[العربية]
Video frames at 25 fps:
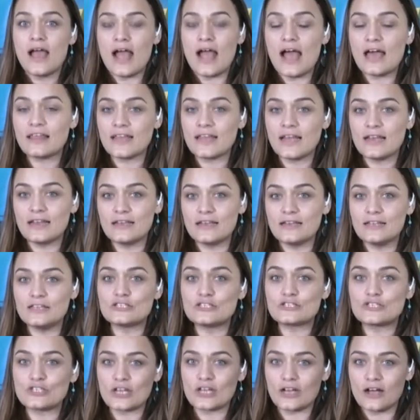هذا
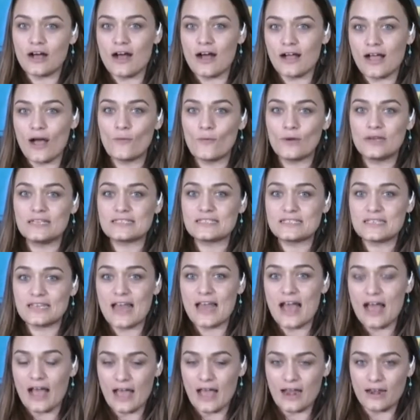الانشقاق أو
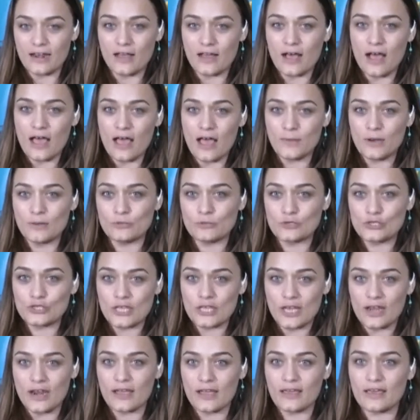الانسلاخ عن القائمة
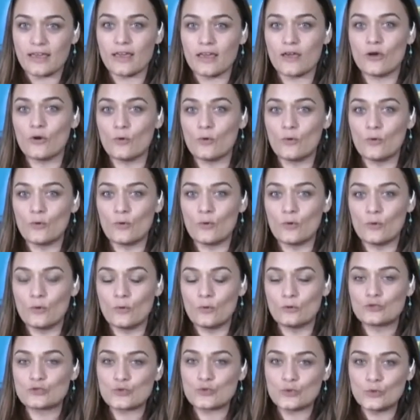المشتركة
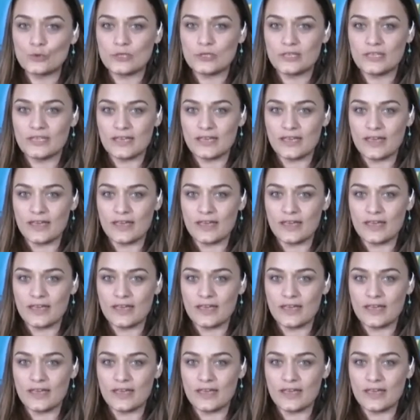ووجود